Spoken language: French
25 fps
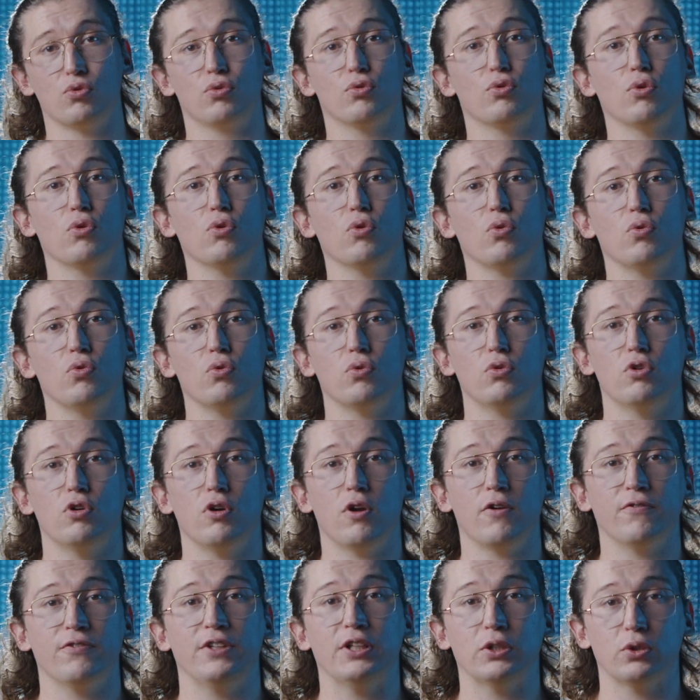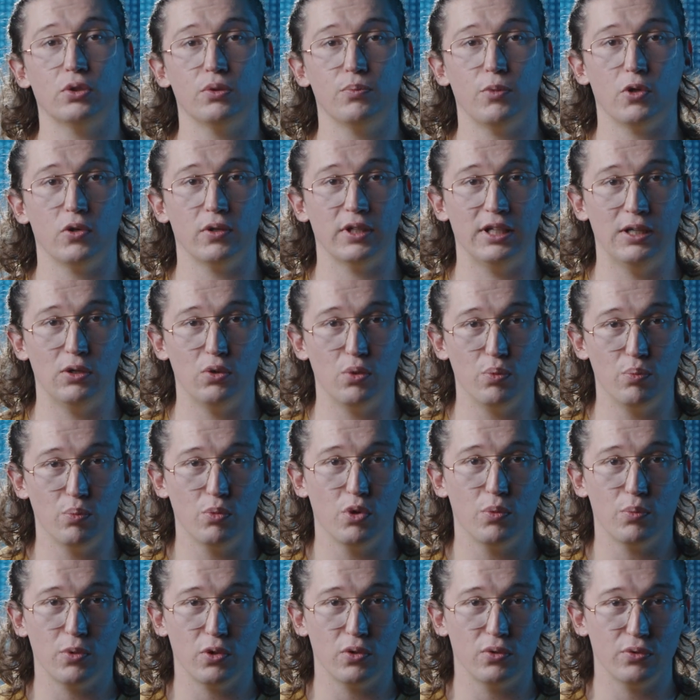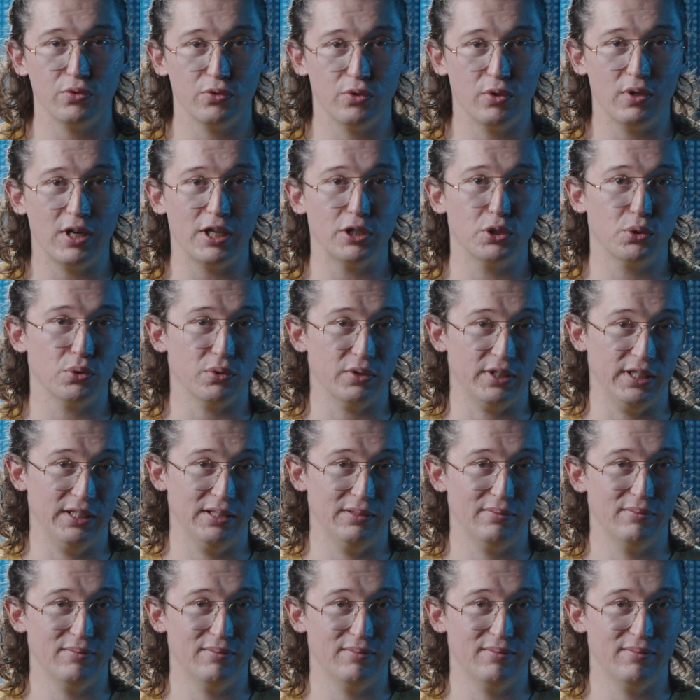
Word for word: selon l'environnement et le moment de la journée.